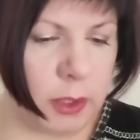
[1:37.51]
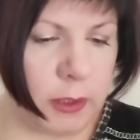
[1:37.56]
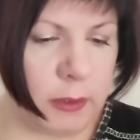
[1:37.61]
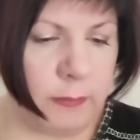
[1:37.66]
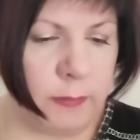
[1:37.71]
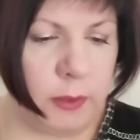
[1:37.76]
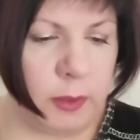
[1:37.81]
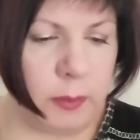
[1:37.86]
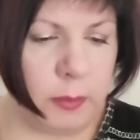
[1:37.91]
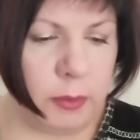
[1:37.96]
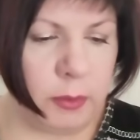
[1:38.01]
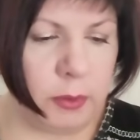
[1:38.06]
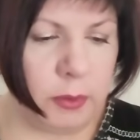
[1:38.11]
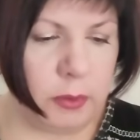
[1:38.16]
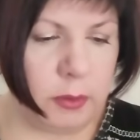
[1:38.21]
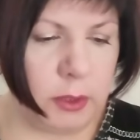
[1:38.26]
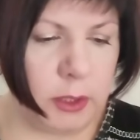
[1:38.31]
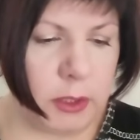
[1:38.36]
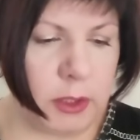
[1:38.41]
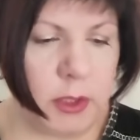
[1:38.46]
ответ был
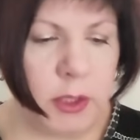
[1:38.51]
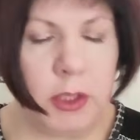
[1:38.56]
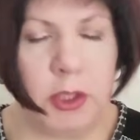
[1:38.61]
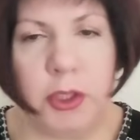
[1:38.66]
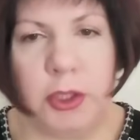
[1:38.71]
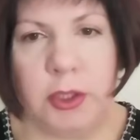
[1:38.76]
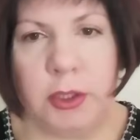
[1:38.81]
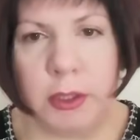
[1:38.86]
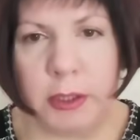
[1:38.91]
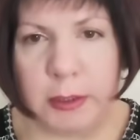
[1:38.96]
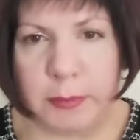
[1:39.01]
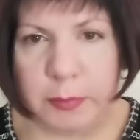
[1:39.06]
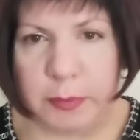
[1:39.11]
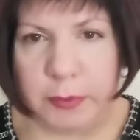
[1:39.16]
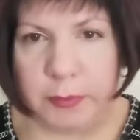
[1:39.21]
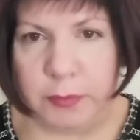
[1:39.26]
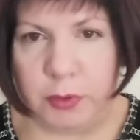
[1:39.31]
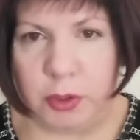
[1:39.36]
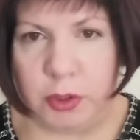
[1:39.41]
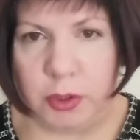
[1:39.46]
достаточно
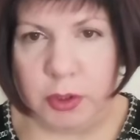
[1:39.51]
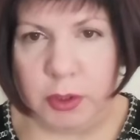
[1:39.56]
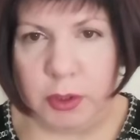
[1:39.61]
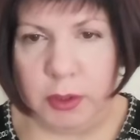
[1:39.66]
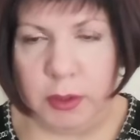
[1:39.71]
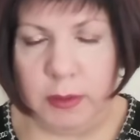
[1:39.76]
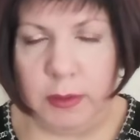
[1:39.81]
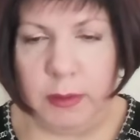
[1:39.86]
расплывчатый.